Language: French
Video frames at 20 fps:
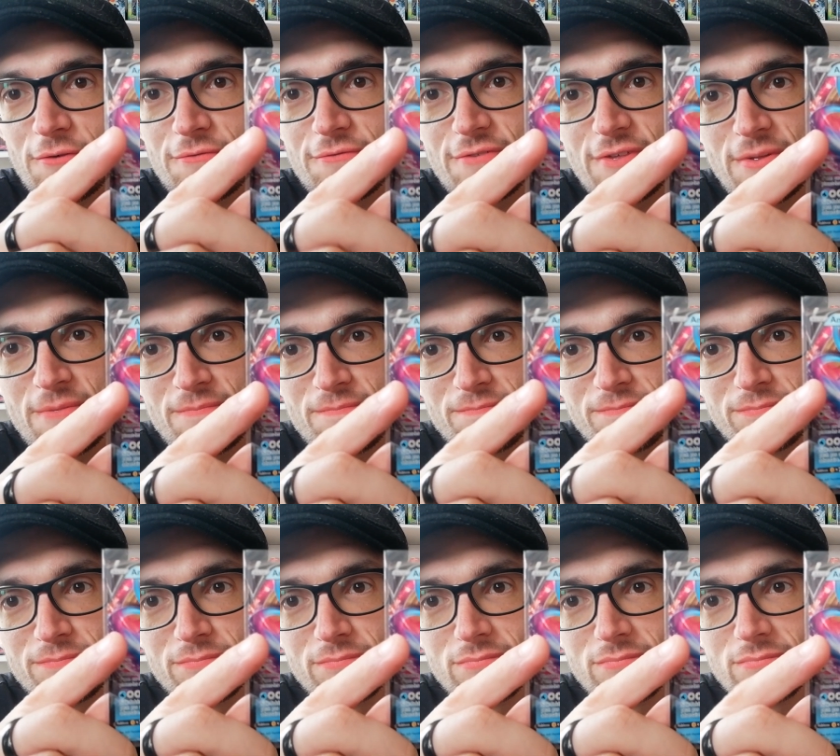V.
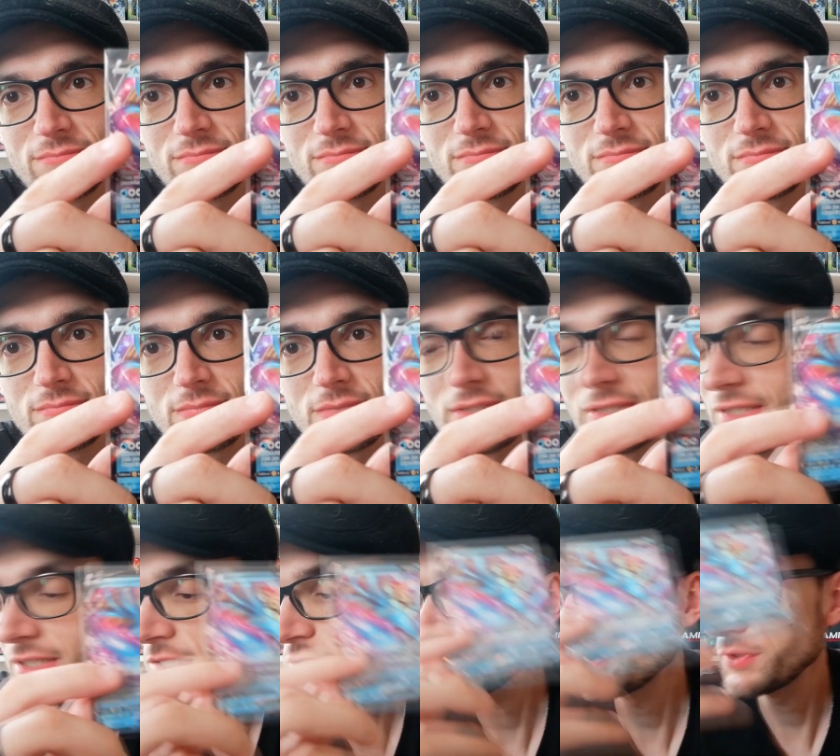
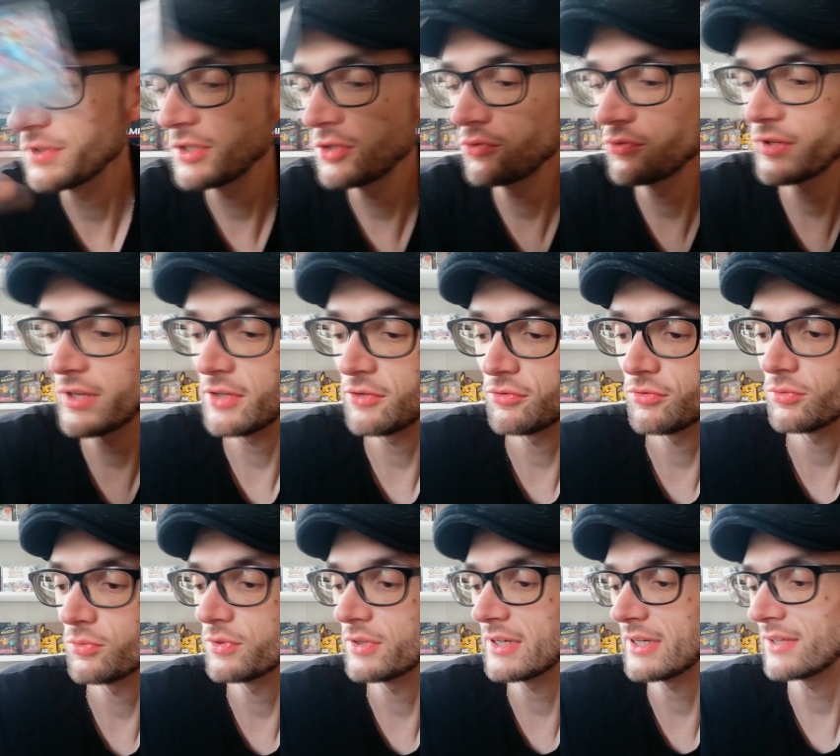Très chouette
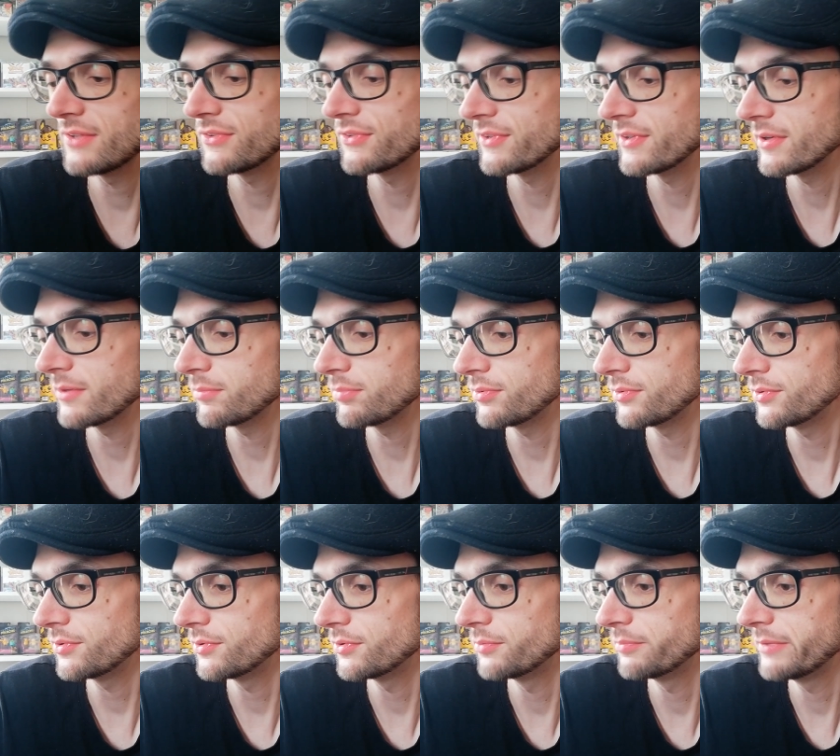illustration, très simple,
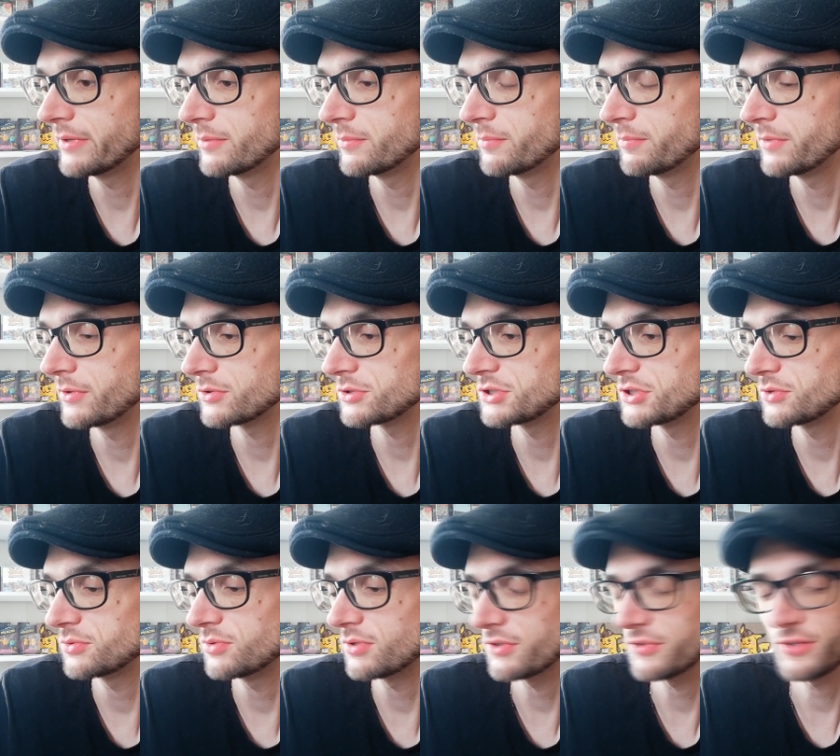euh, mélange des
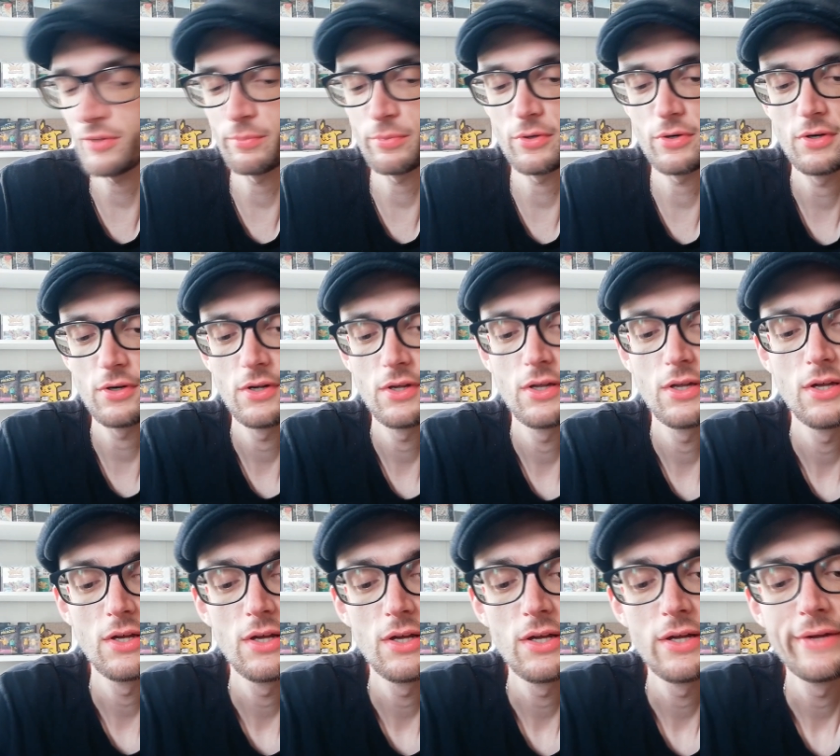couleurs sympa
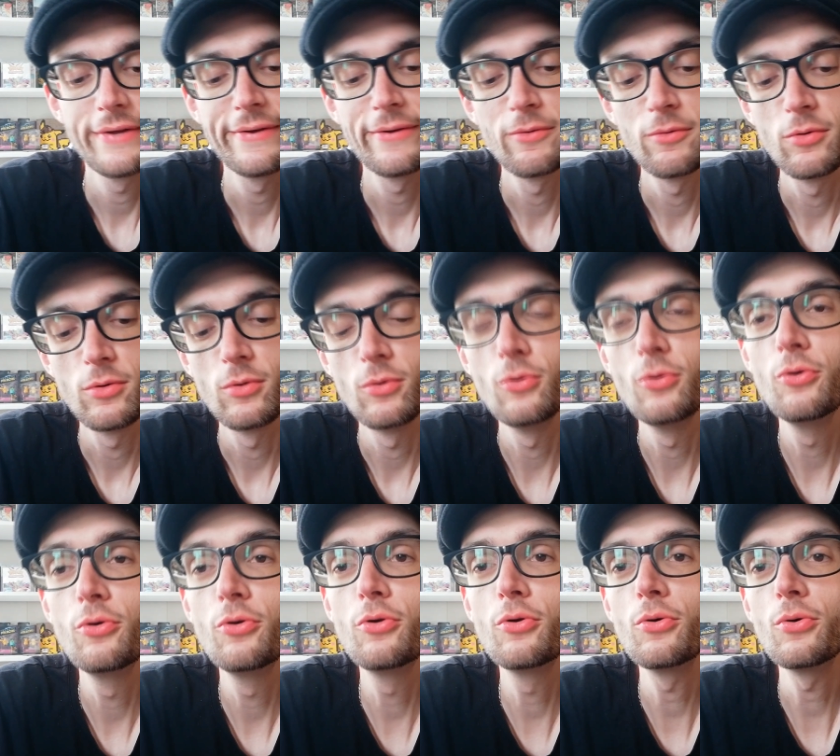
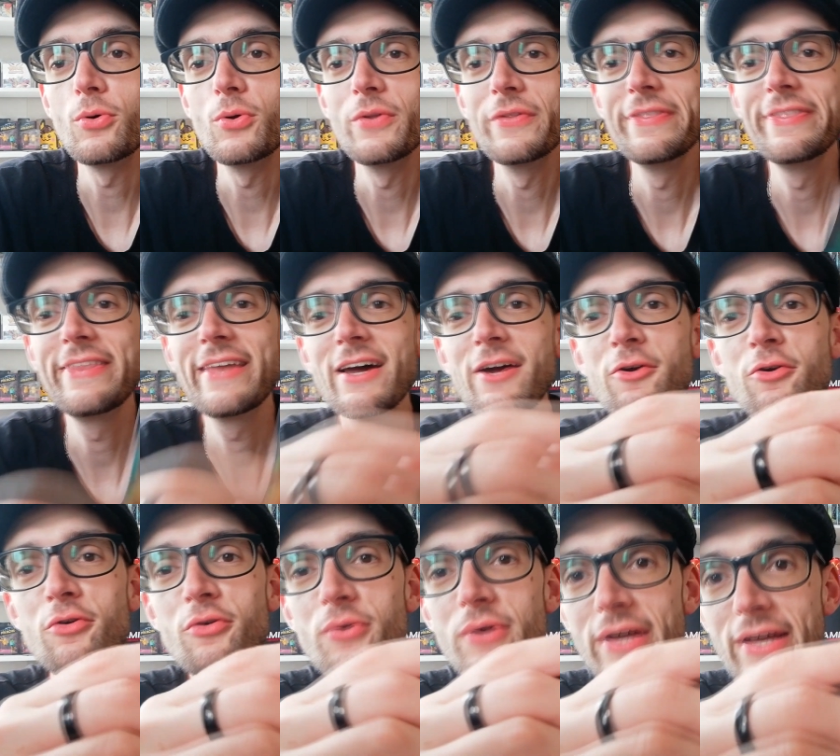le
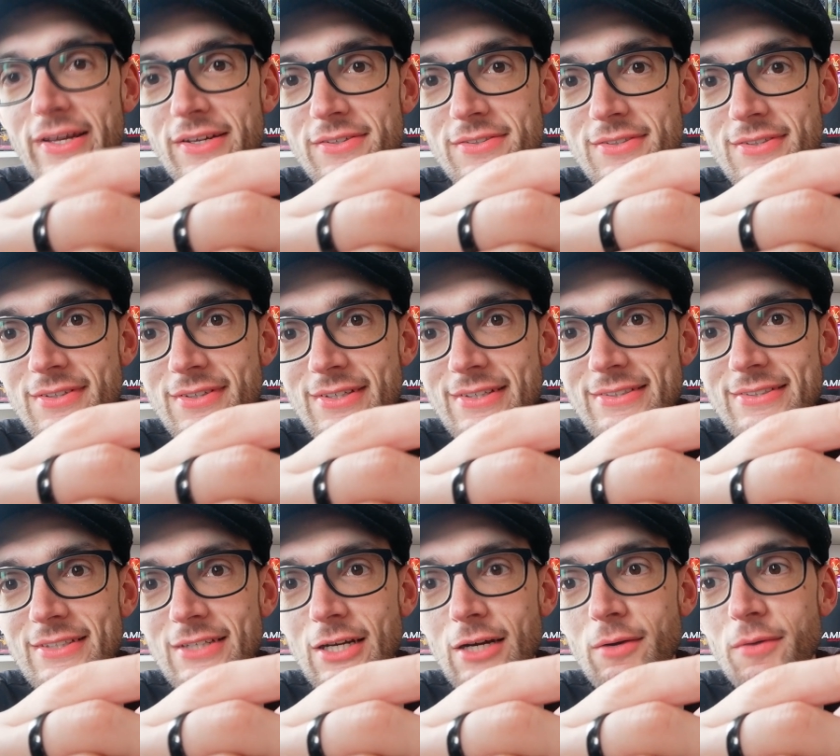Dinglu X. Et
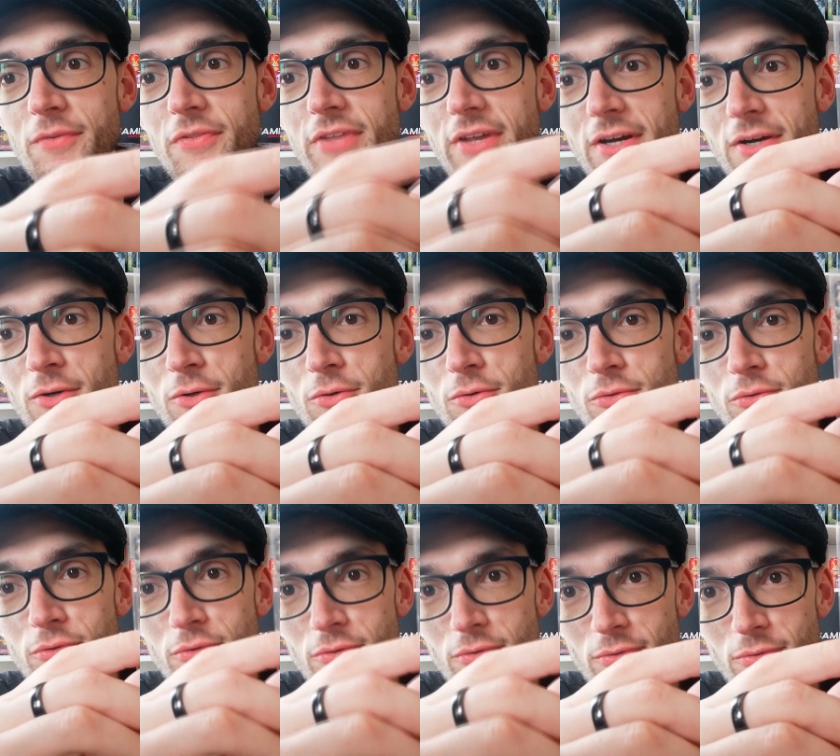c'est quand même dingue
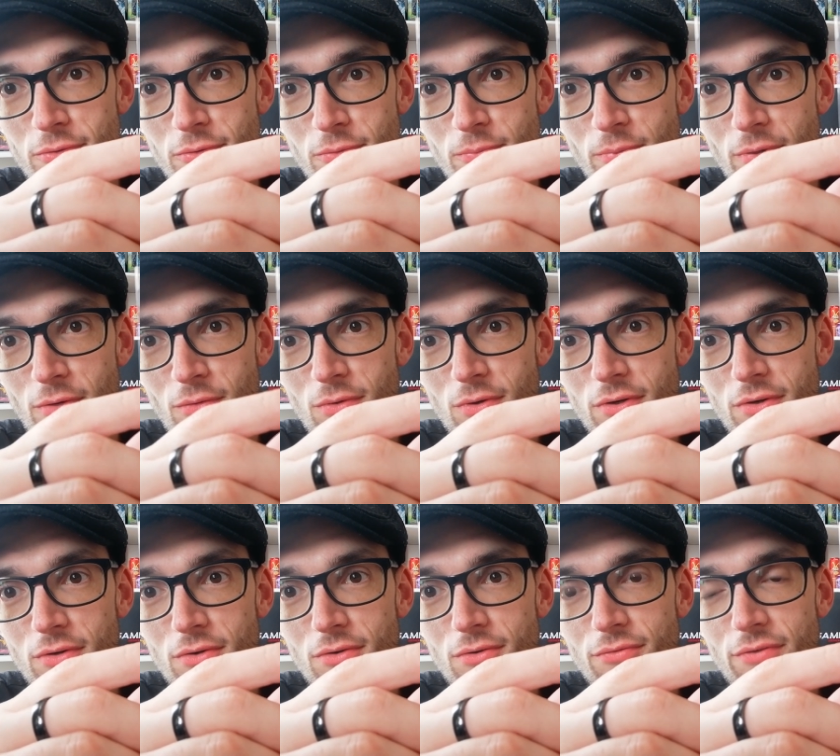de pas avoir...
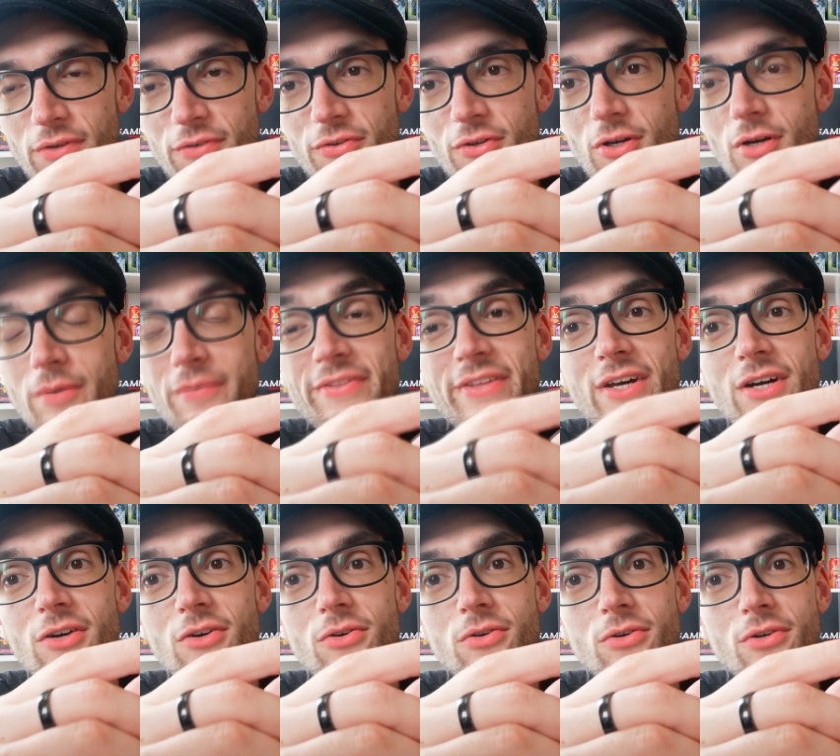Euh, enfin, c'est quand même
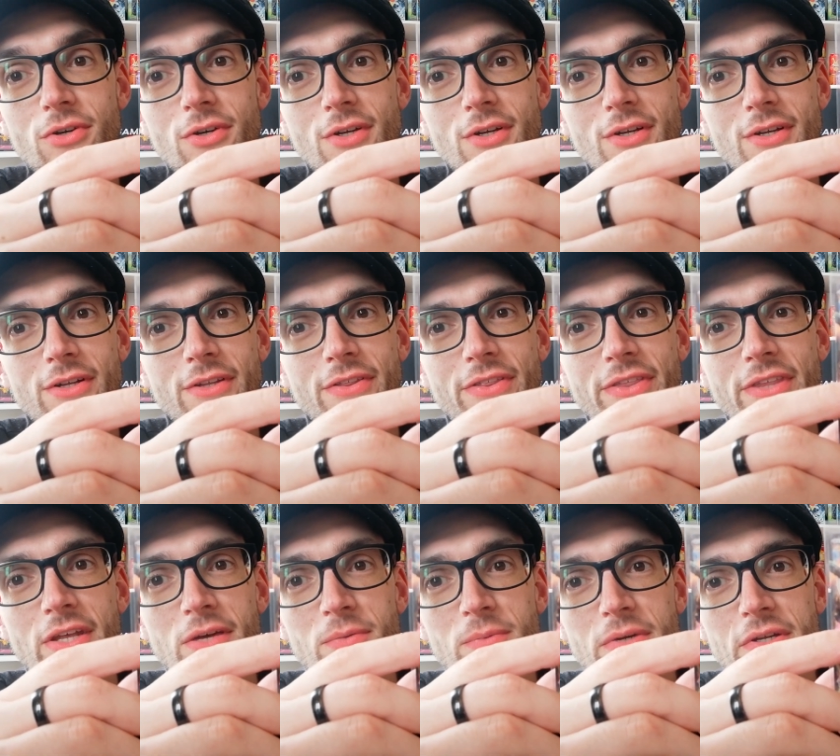dingue
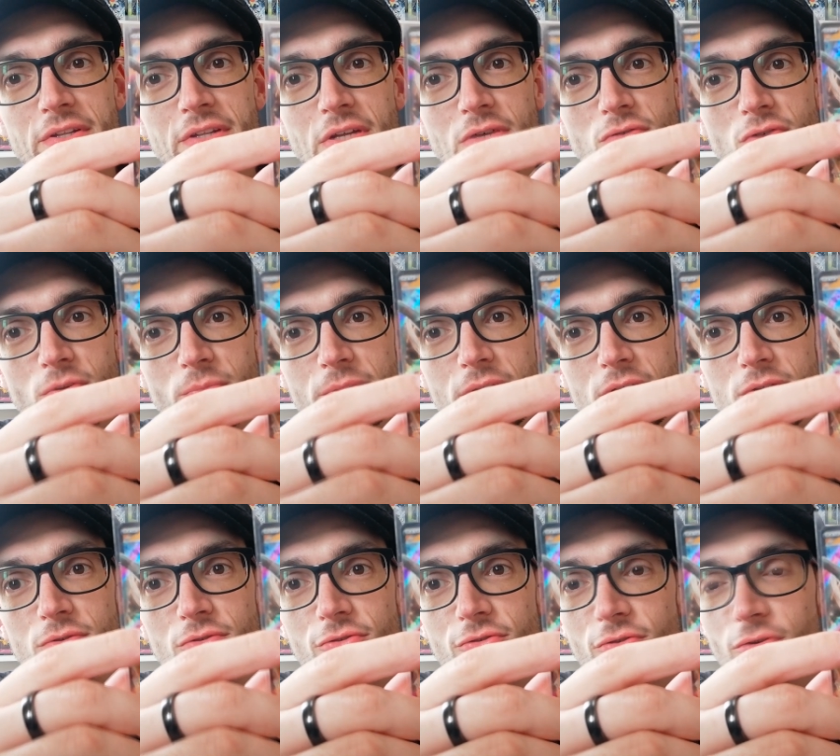d'avoir mis
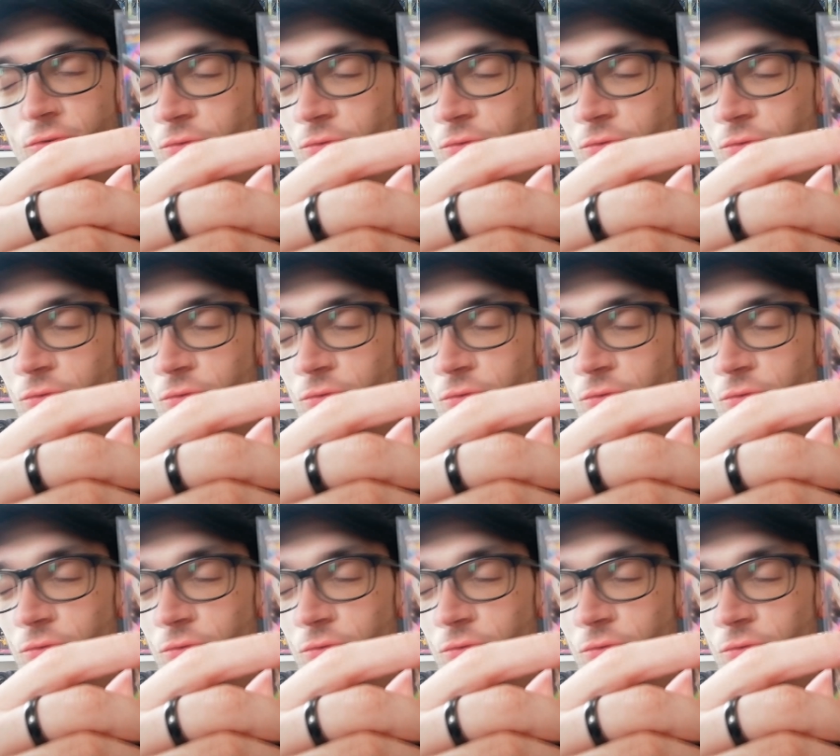ce